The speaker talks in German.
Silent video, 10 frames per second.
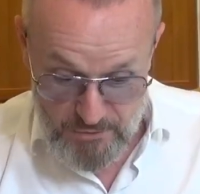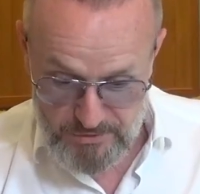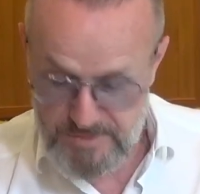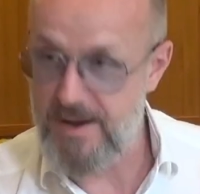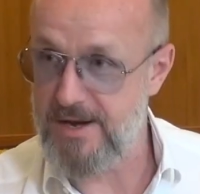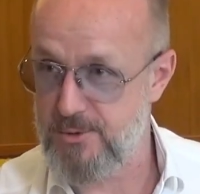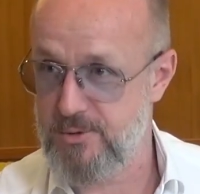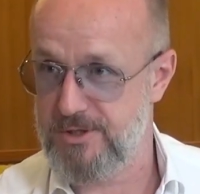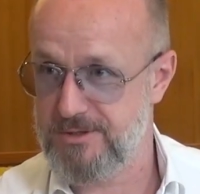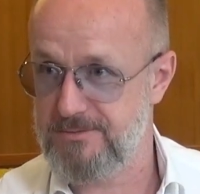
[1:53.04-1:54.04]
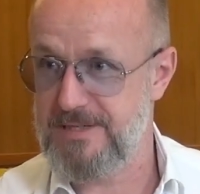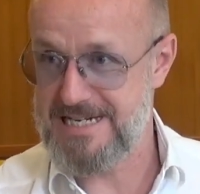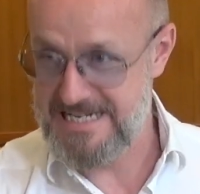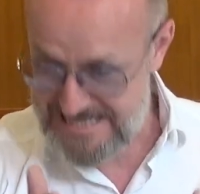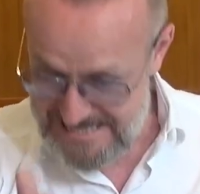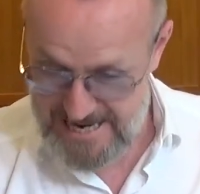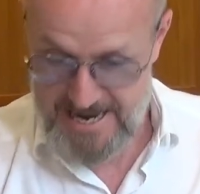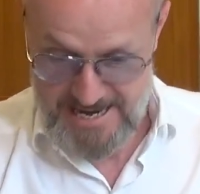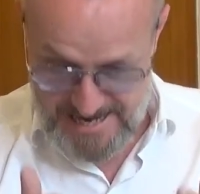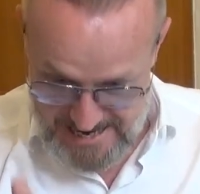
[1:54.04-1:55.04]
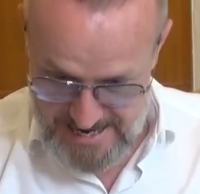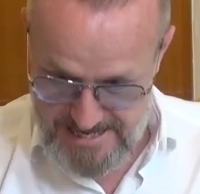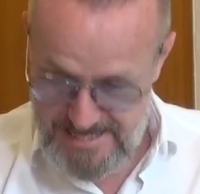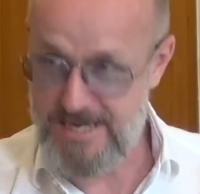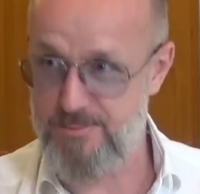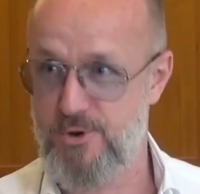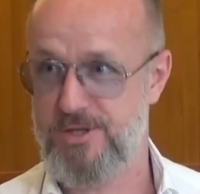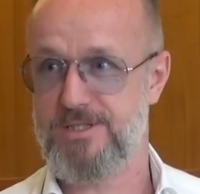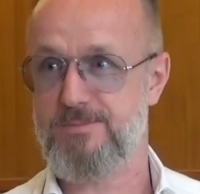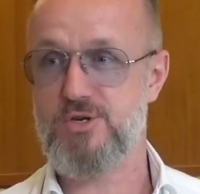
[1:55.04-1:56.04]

FX Meyer Kurhaus, weil der Herr hier geboren ist.